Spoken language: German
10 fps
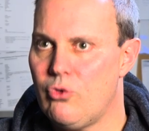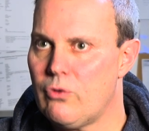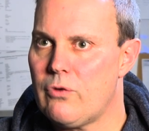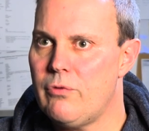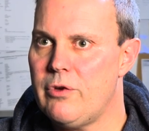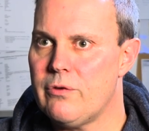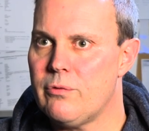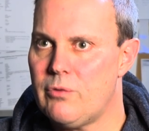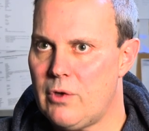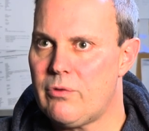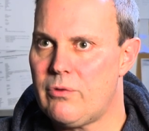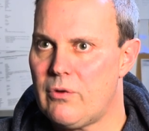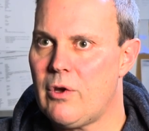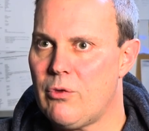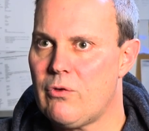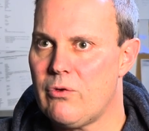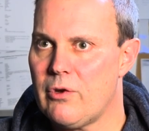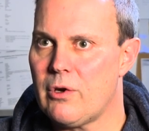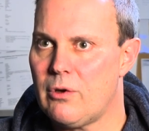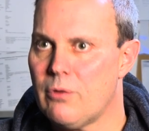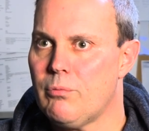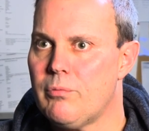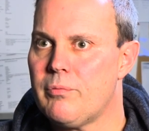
für uns gewesen. Das, das kann man so sagen, ja.